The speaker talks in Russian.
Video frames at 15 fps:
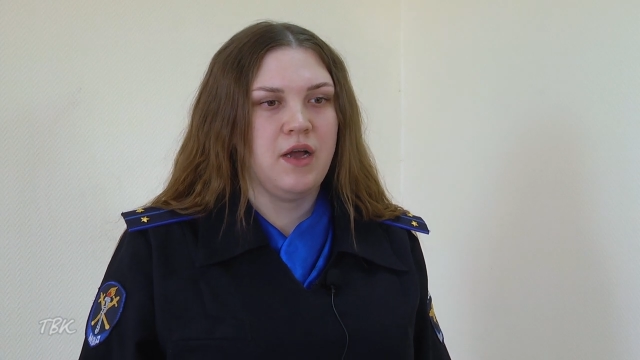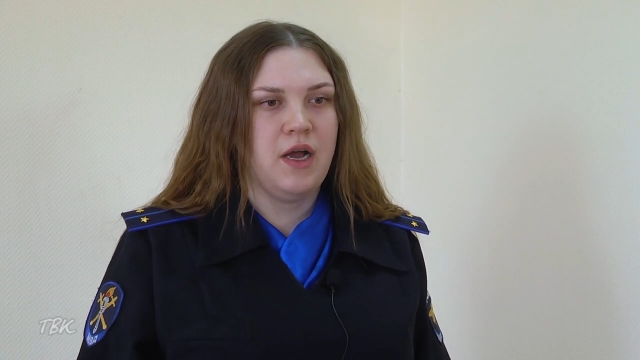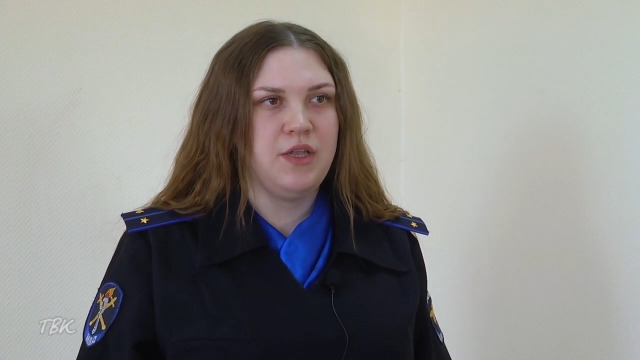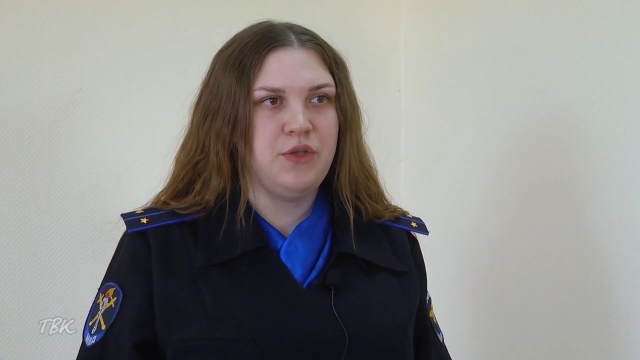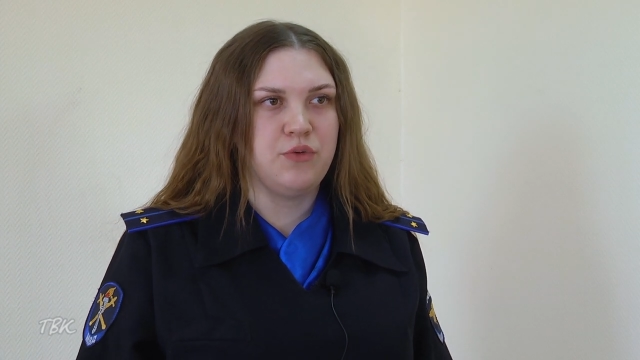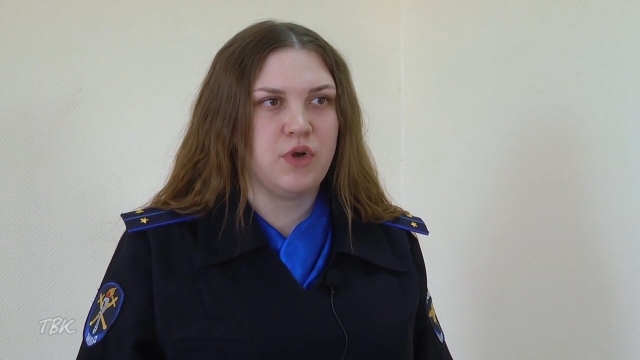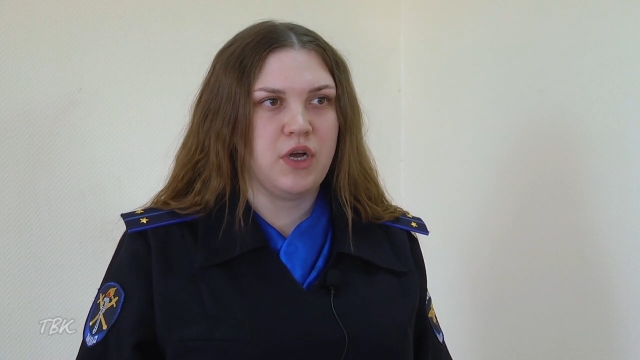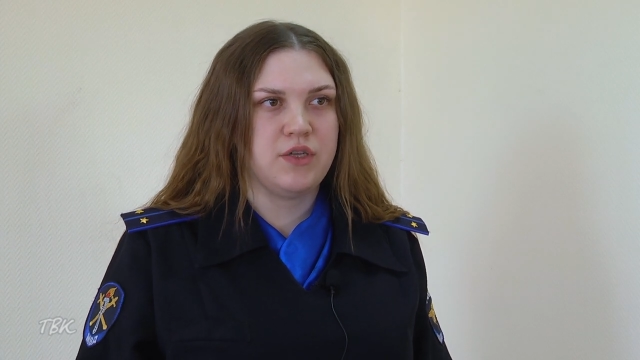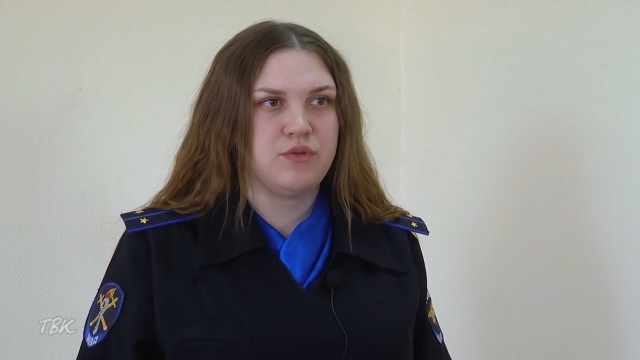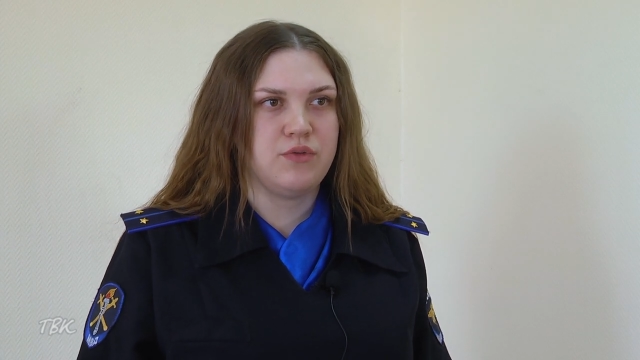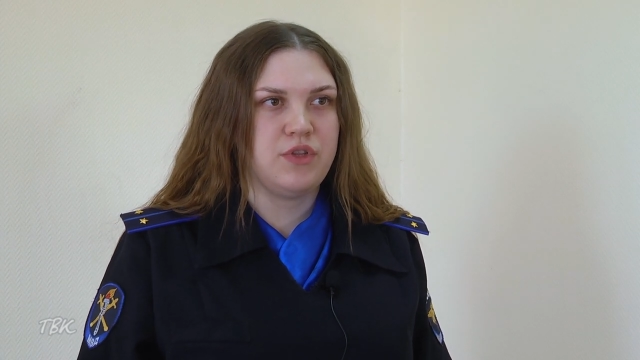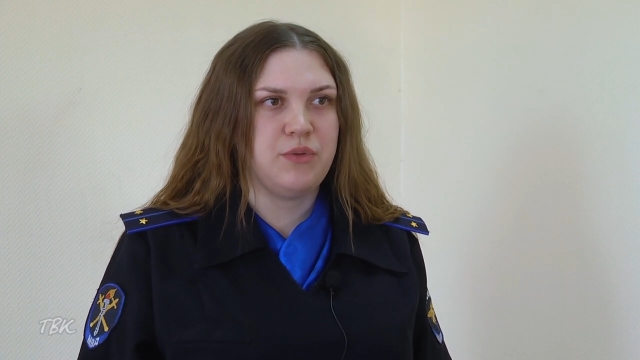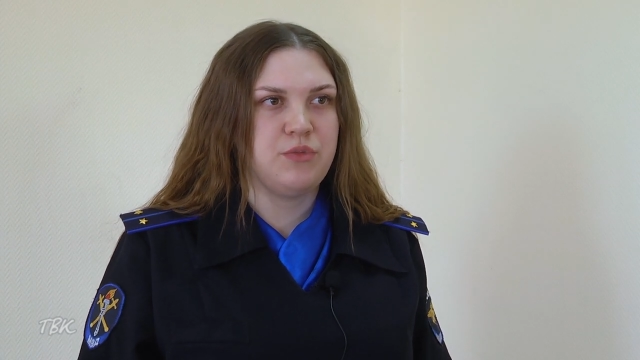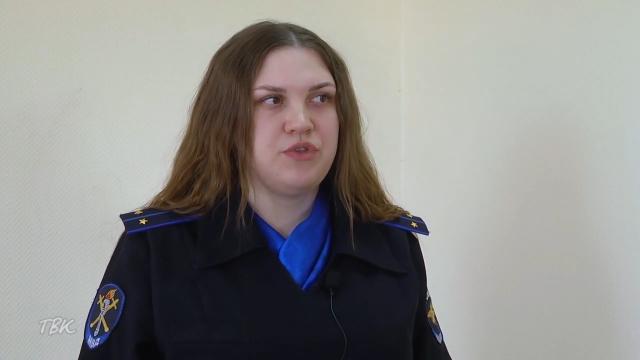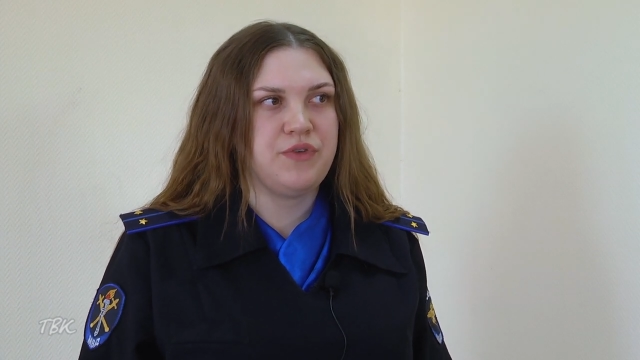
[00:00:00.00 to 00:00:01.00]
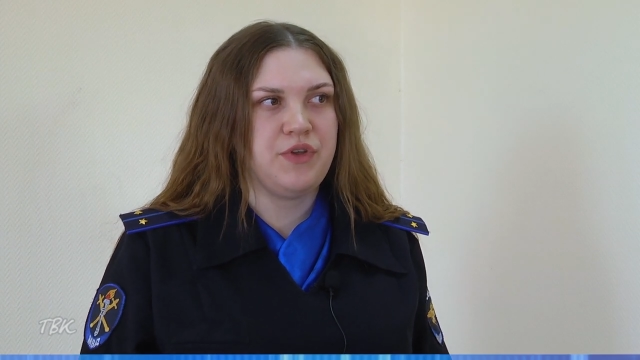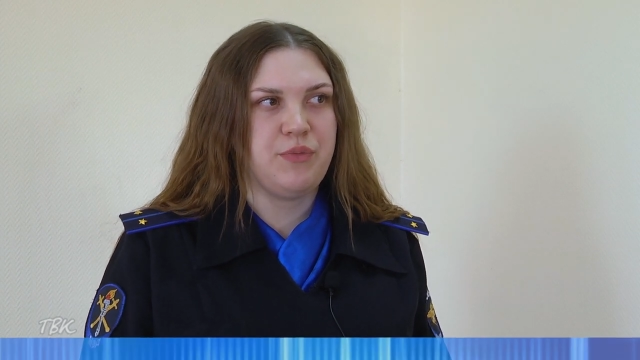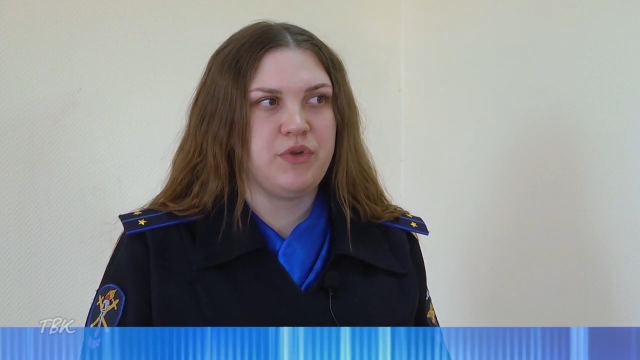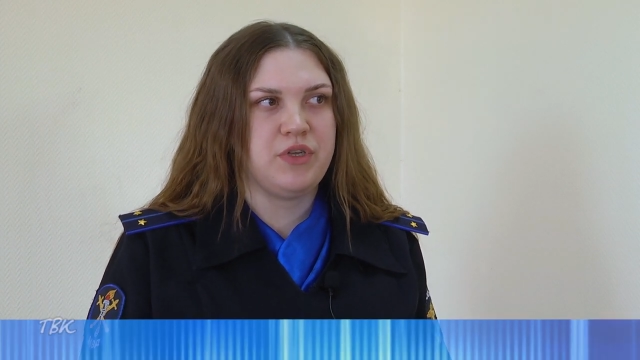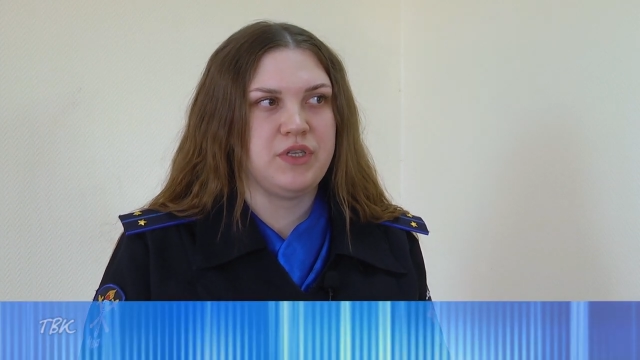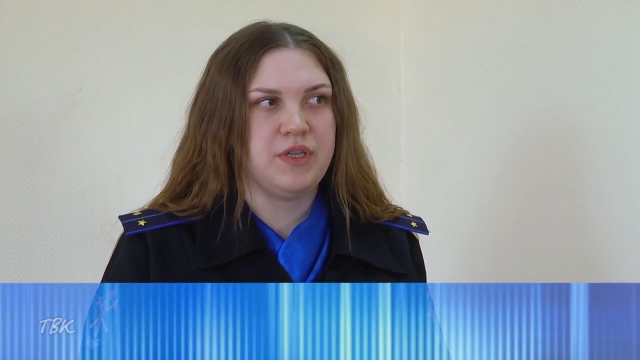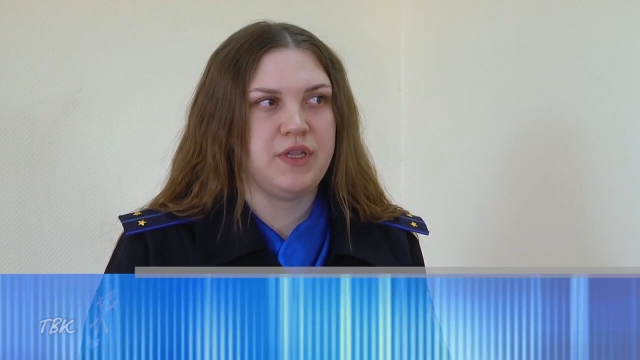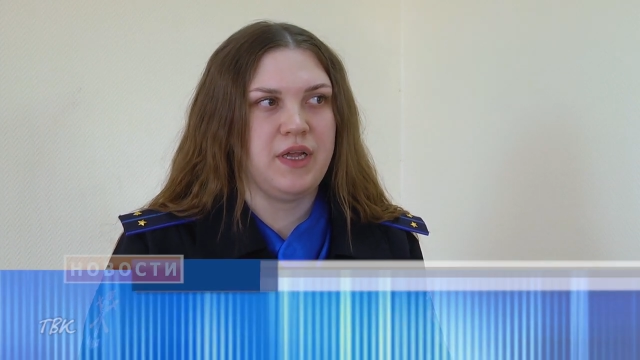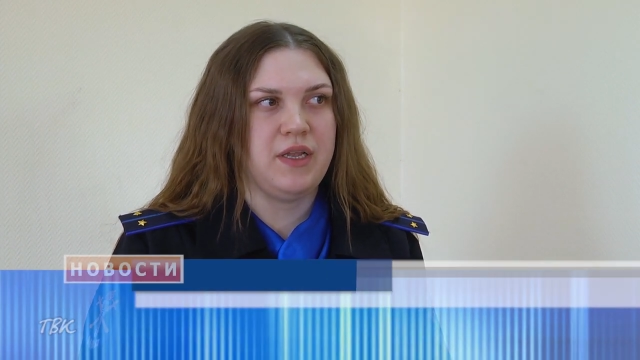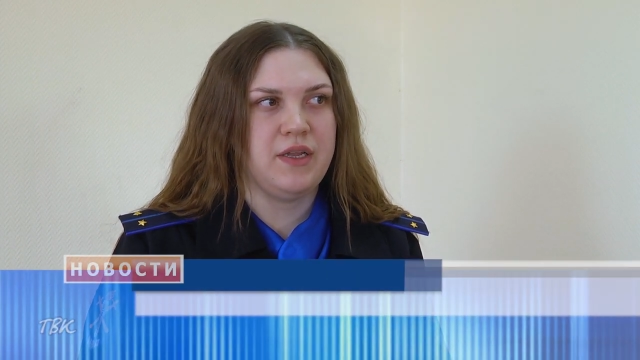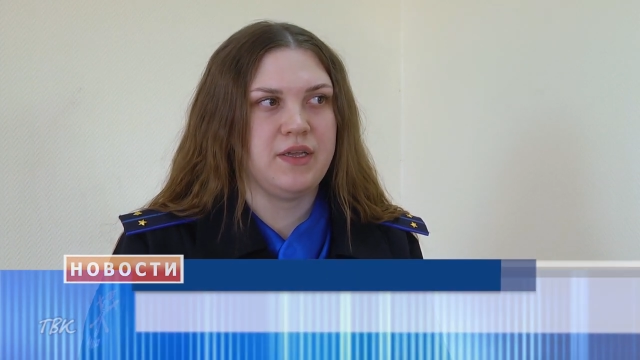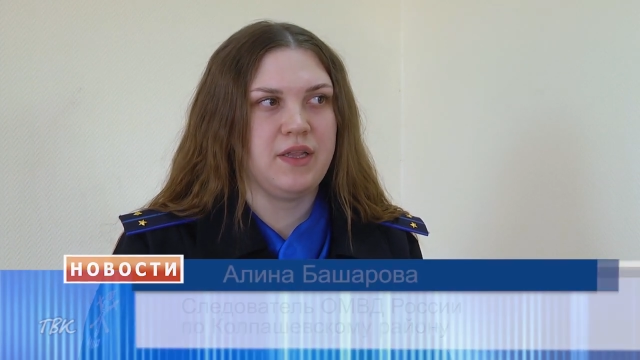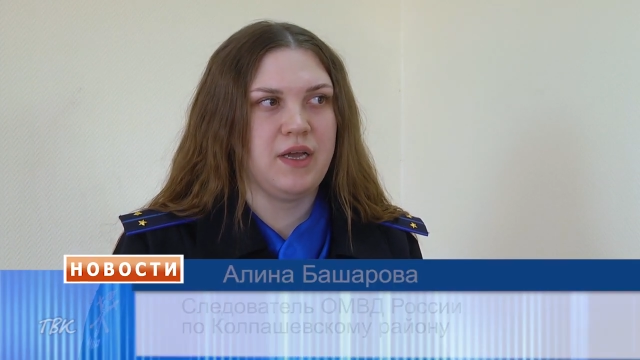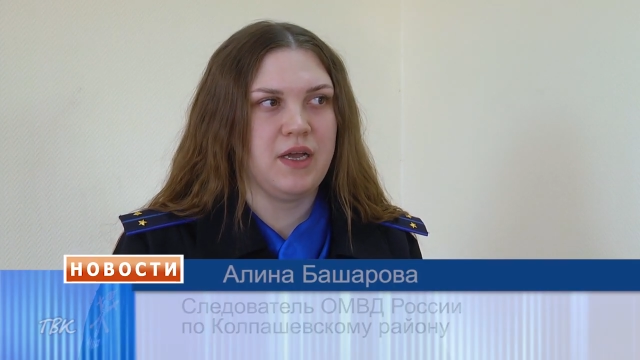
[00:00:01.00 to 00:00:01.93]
они указывают там свои персональные